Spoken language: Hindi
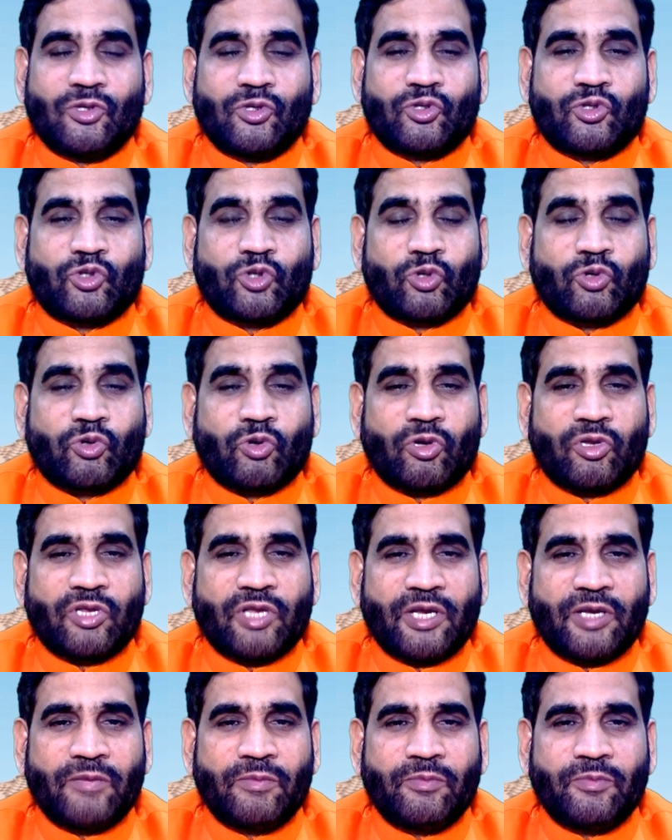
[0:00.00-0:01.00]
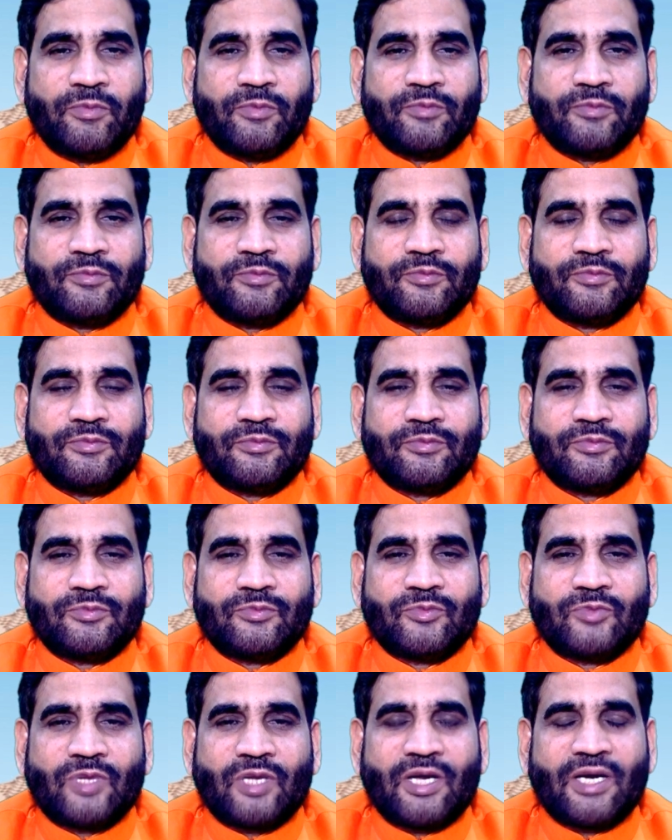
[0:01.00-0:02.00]
शुक्रदेव
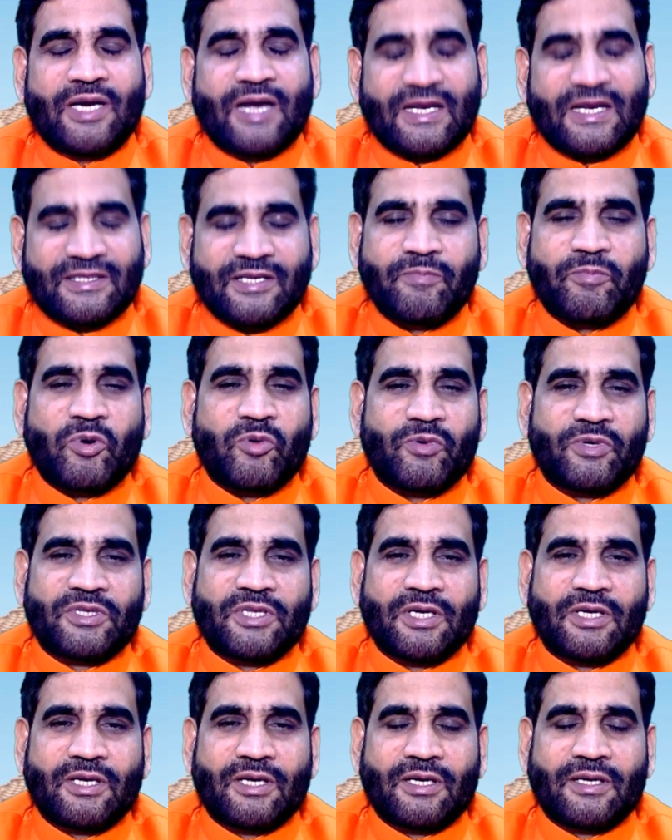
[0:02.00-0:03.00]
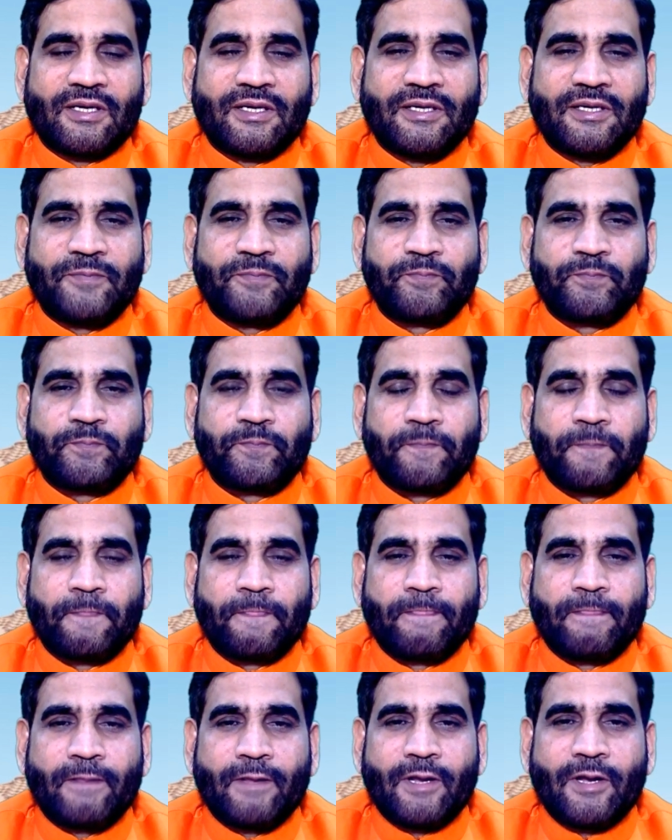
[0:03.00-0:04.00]
राशि परिवर्तन कर रहे हैं
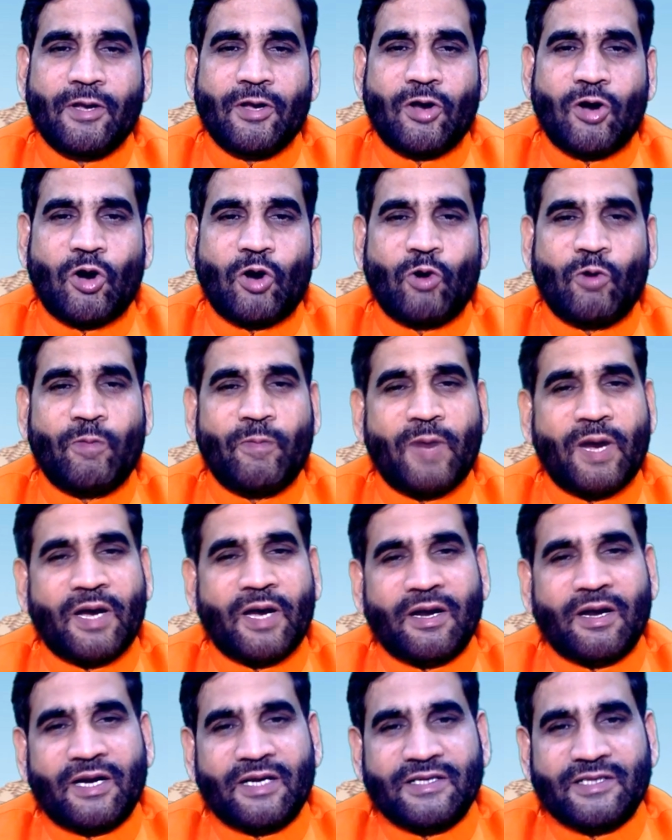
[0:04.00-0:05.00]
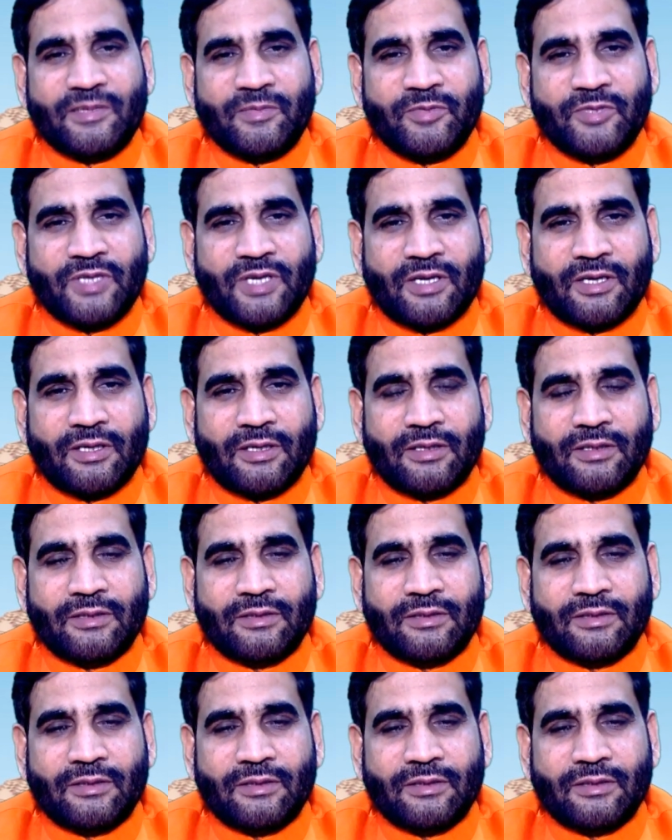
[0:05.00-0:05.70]
और वो मकर राशि में जा रहे हैं